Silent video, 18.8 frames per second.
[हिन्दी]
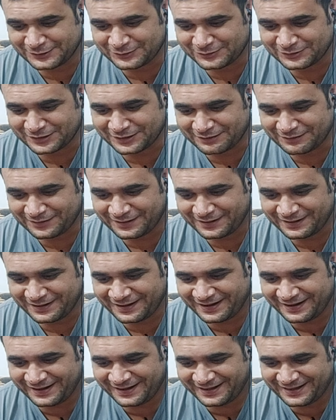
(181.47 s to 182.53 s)
जूता
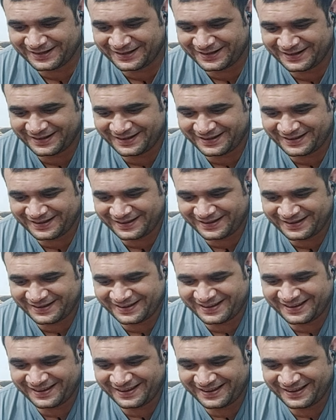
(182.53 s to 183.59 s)
ऐ लेके
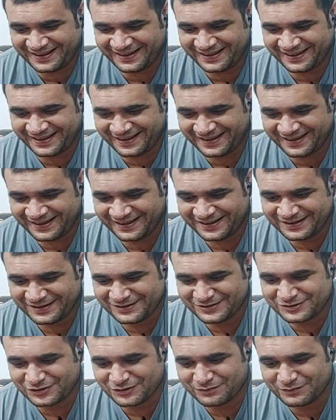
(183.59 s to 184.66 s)

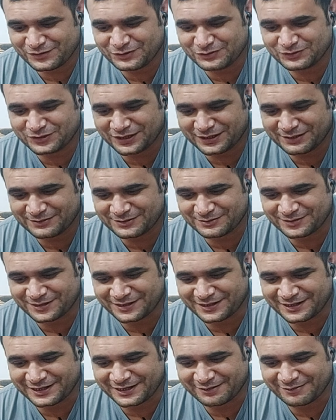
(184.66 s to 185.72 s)
जॉम्बी जूता कब से
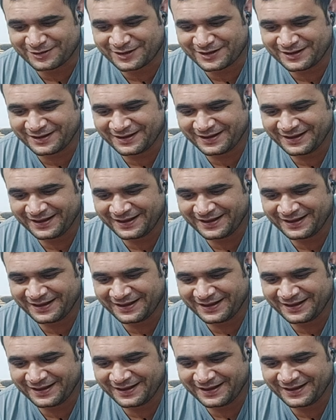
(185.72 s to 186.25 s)
मारने लगे भाई